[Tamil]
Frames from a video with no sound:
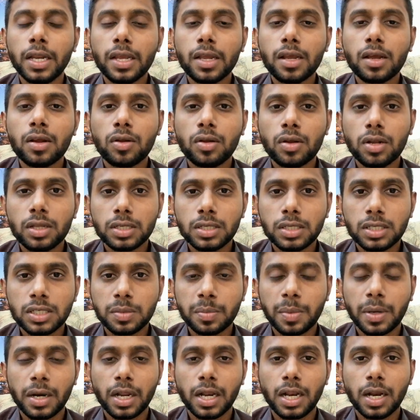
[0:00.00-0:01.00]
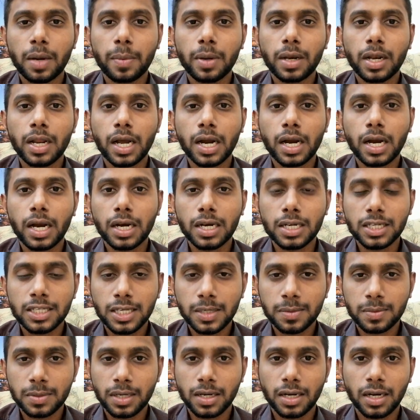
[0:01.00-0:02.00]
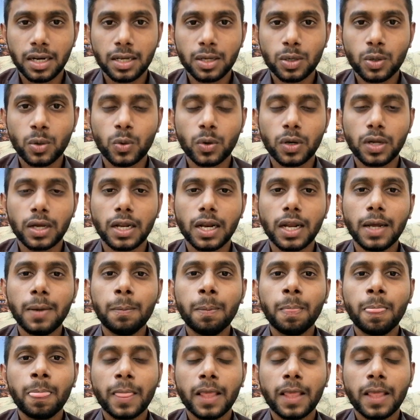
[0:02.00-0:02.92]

நீங்கள் இன்னும் ரிஜிஸ்டர் பண்ணலை அப்படின்னாக்கா நான் டிஸ்கிரிப்ஷனில் லிங்க் கொடுக்குறேன்